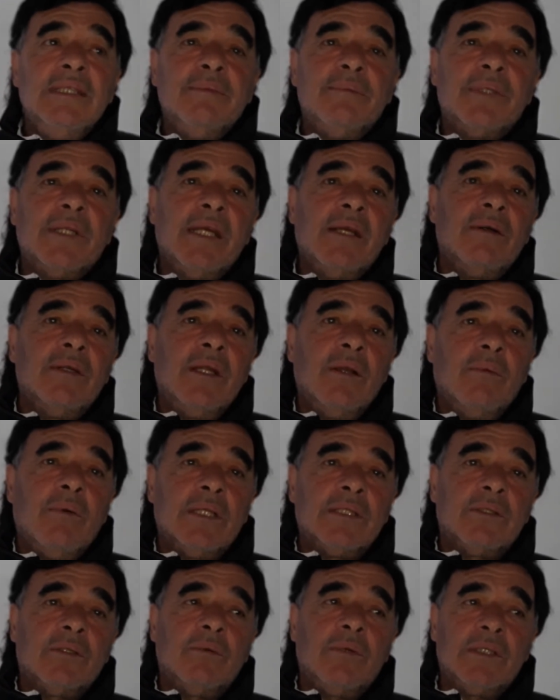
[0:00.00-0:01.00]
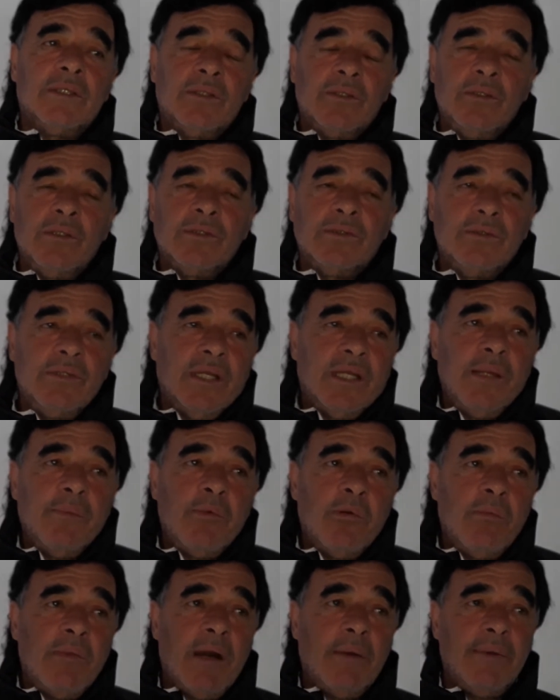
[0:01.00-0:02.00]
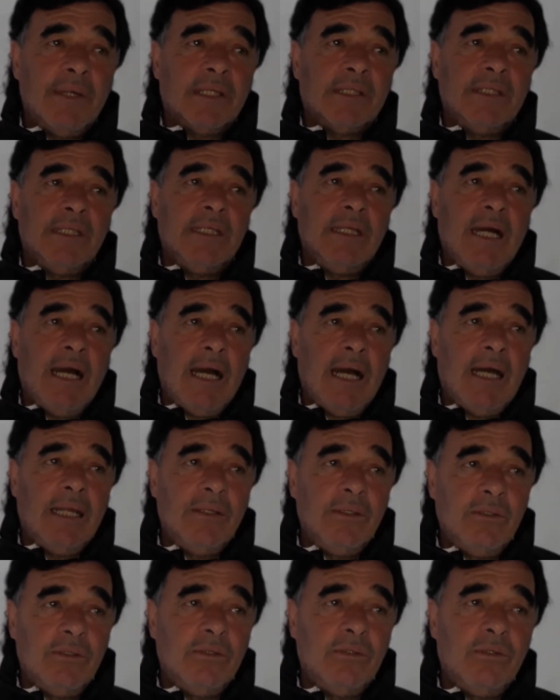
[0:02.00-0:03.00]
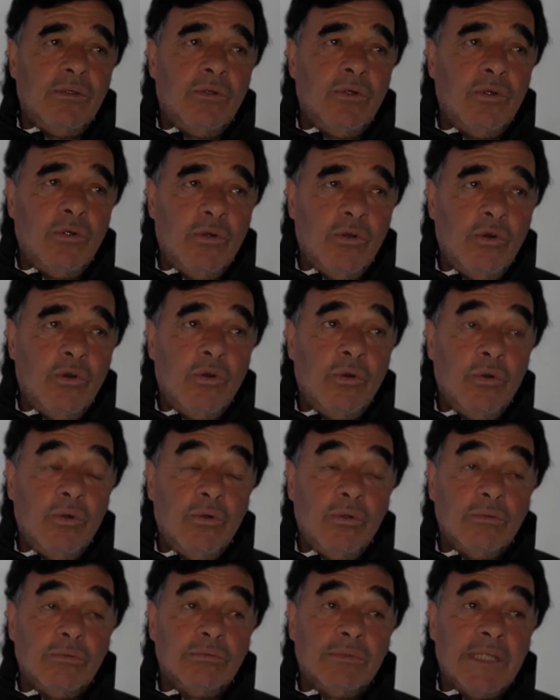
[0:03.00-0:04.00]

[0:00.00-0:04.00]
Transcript: por ahí con el 4-4-2 es un equipo más vertical o,